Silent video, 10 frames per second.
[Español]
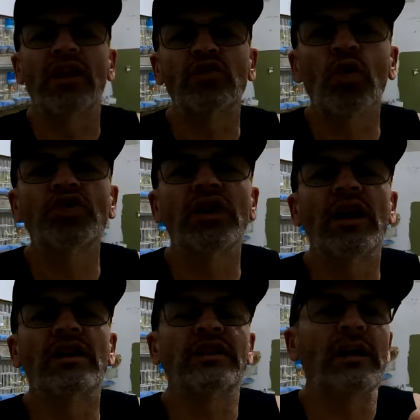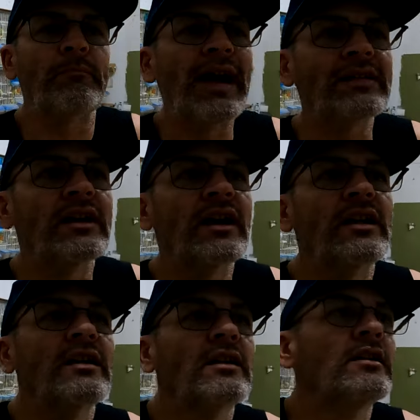las cosas que
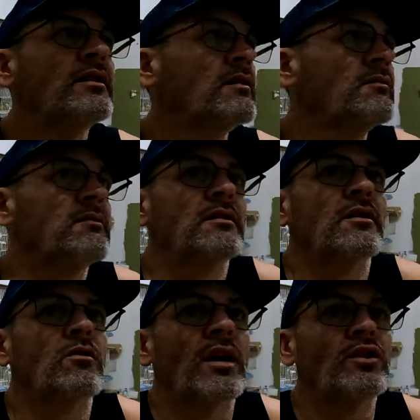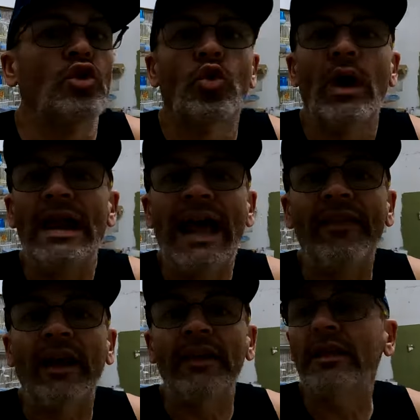pasan eh, cuando no hay
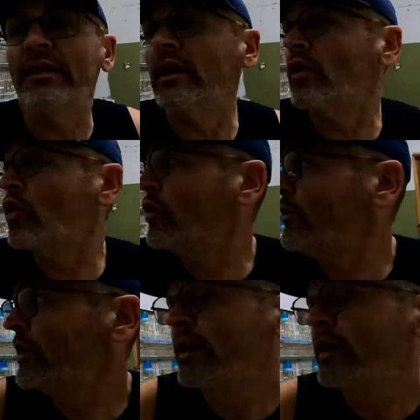nada que decir, ¿no?